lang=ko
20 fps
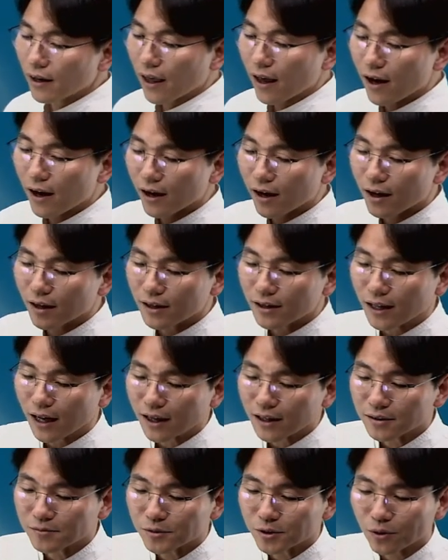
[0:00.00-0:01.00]
계약하기
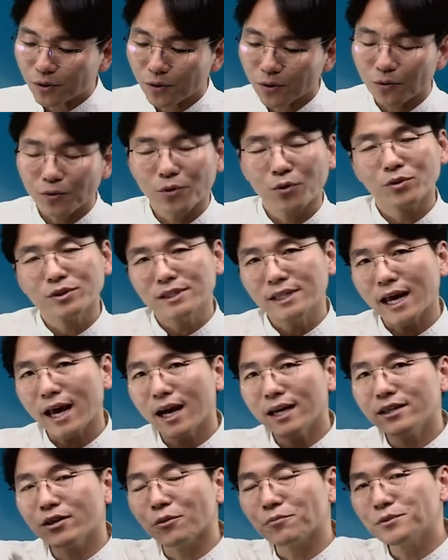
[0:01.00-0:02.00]
나름으로 요건
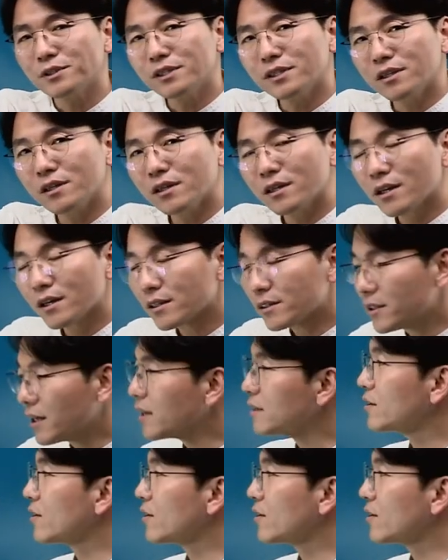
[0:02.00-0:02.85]
제한이 없이 크게